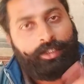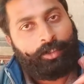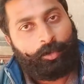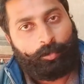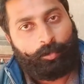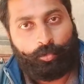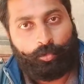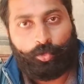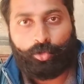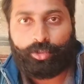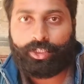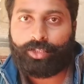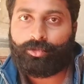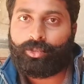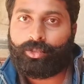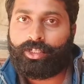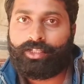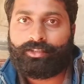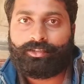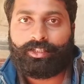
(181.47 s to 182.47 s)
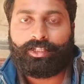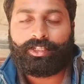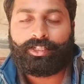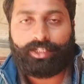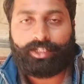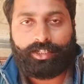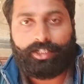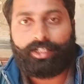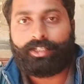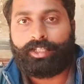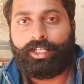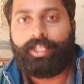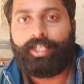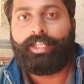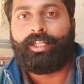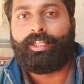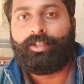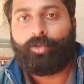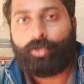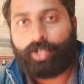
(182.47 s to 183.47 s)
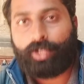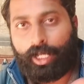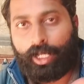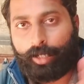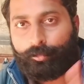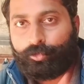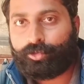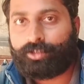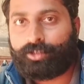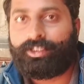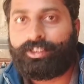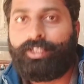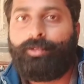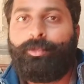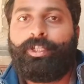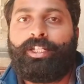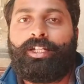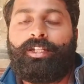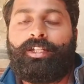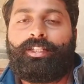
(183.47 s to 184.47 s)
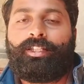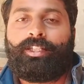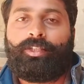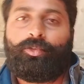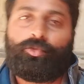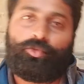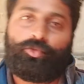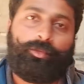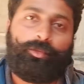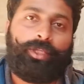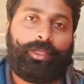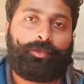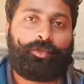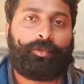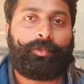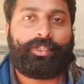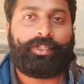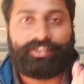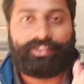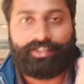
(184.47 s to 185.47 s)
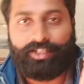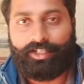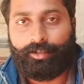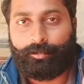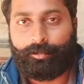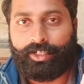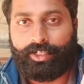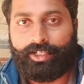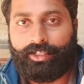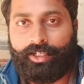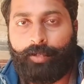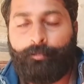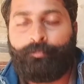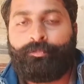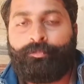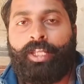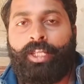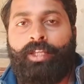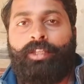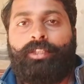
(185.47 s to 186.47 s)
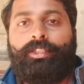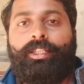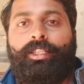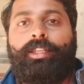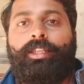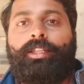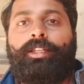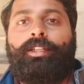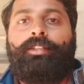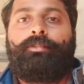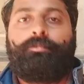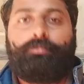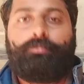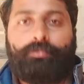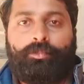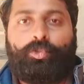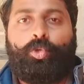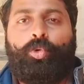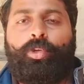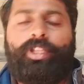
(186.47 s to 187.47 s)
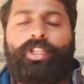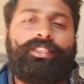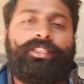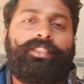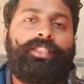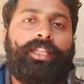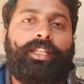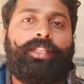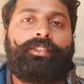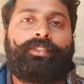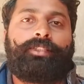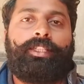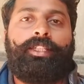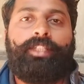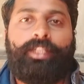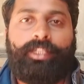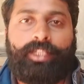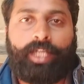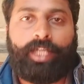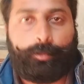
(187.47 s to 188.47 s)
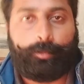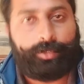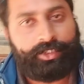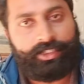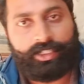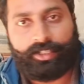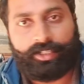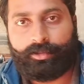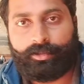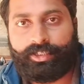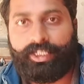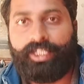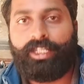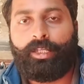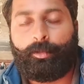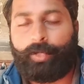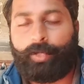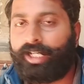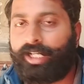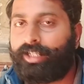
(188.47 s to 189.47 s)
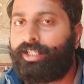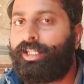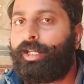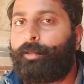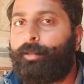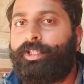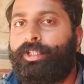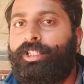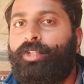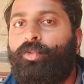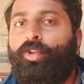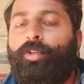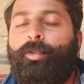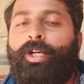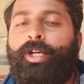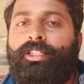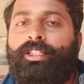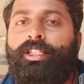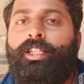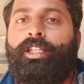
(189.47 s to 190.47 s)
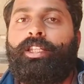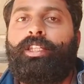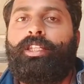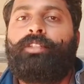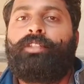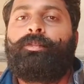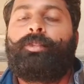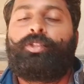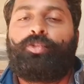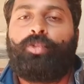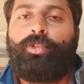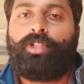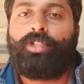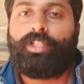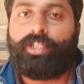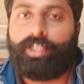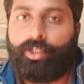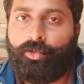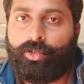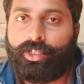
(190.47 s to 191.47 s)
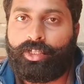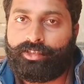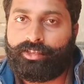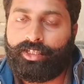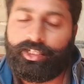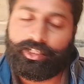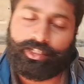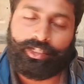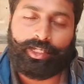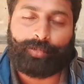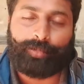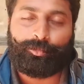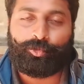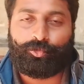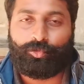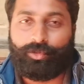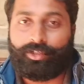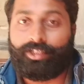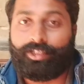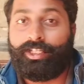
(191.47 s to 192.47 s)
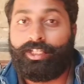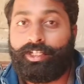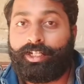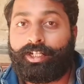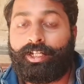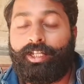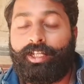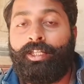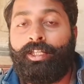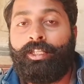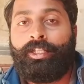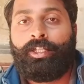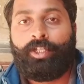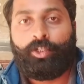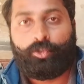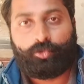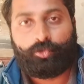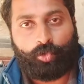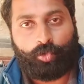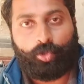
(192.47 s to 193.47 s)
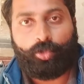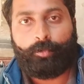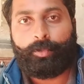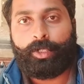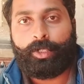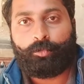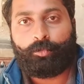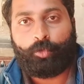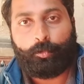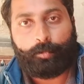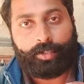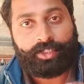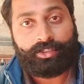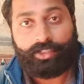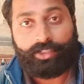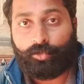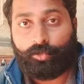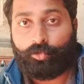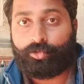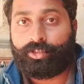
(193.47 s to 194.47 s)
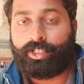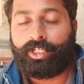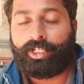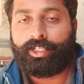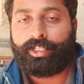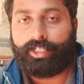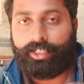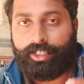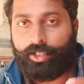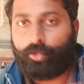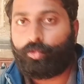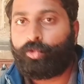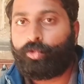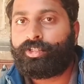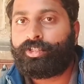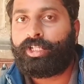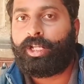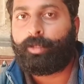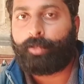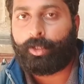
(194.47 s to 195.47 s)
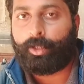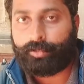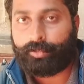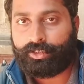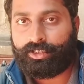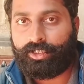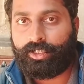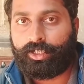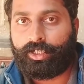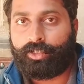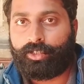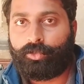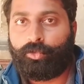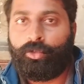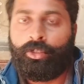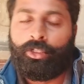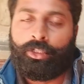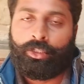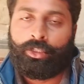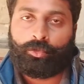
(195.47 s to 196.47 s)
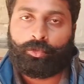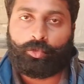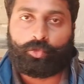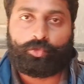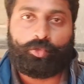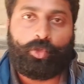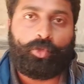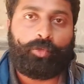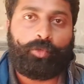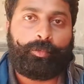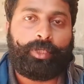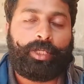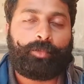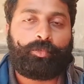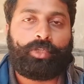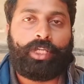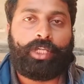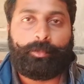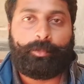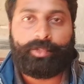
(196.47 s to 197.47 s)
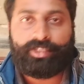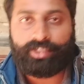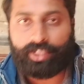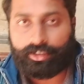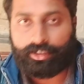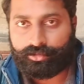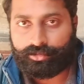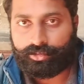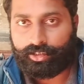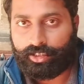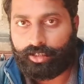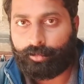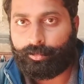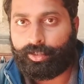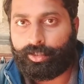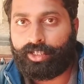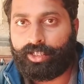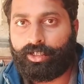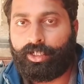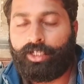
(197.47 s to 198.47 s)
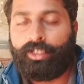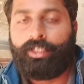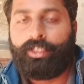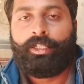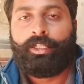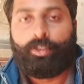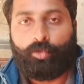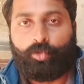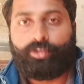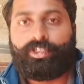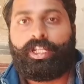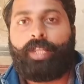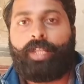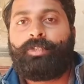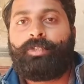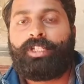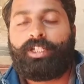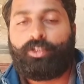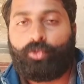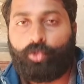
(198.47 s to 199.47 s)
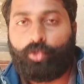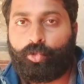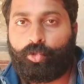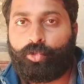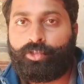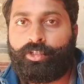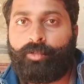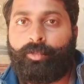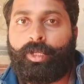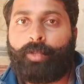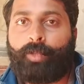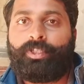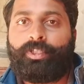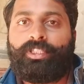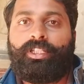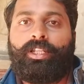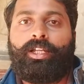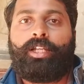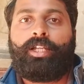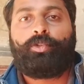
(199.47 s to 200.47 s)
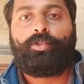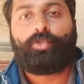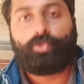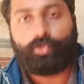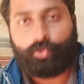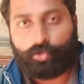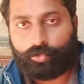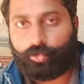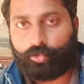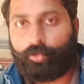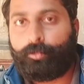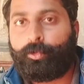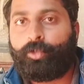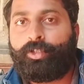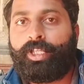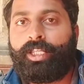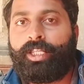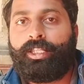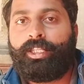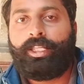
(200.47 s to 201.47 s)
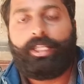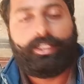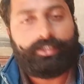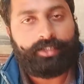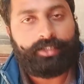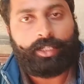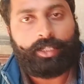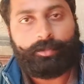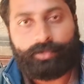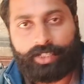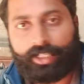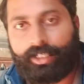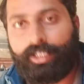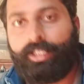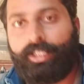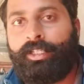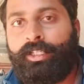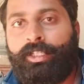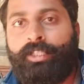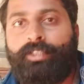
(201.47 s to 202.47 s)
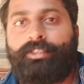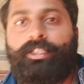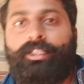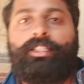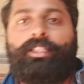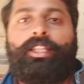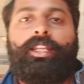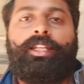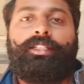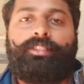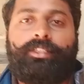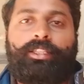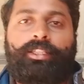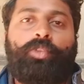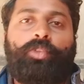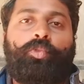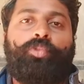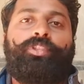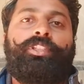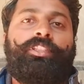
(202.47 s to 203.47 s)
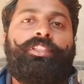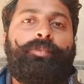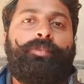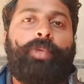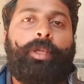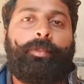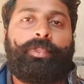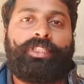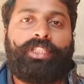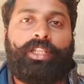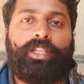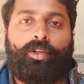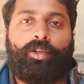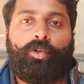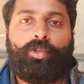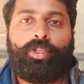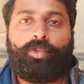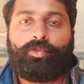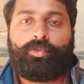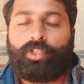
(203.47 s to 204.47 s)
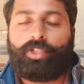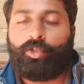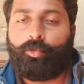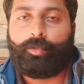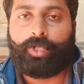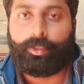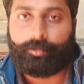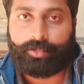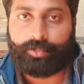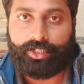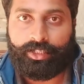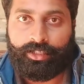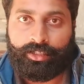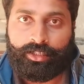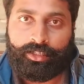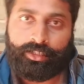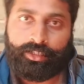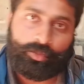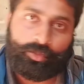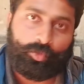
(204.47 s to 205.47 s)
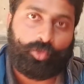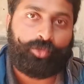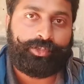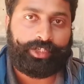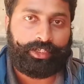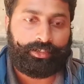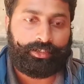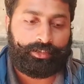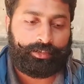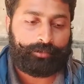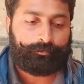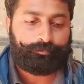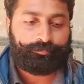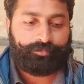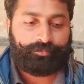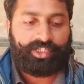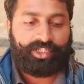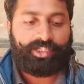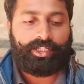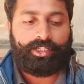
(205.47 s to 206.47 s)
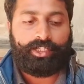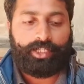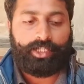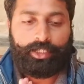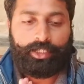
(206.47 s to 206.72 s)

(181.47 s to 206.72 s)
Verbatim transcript: बोर्ड के द्वारा आंसर अगर गलत है और आप उसे सही भी करना चाहते हो तो भी आपको पैसे देने पड़ेंगे ये थोड़ी चीज़ें है ना सही नहीं है आपत्ति अगर ठीक है मांग ली आपत्ति कोई बात नहीं लेकिन इसमें शुल्क नहीं होना चाहिए लेकिन यहाँ पे शुल्क दे रखा है सौ रुपये आपको प्रति क्वेश्चन अगर एक क्वेश्चन आप आपत्ति लगाते हो तो सौ रुपये आपको यहाँ पे चार्ज देना पड़ेगा उसी टाइप से अगर दो क्वेश्चन पे आपत्ति लगाते हो तो दो सौ हो जाएंगे इसी टाइप से आगे चलता रहेगा जितने क्वेश्चन पे आपत्ति लगाओगे उतने रुपये आपके हो जाएंगे चलिए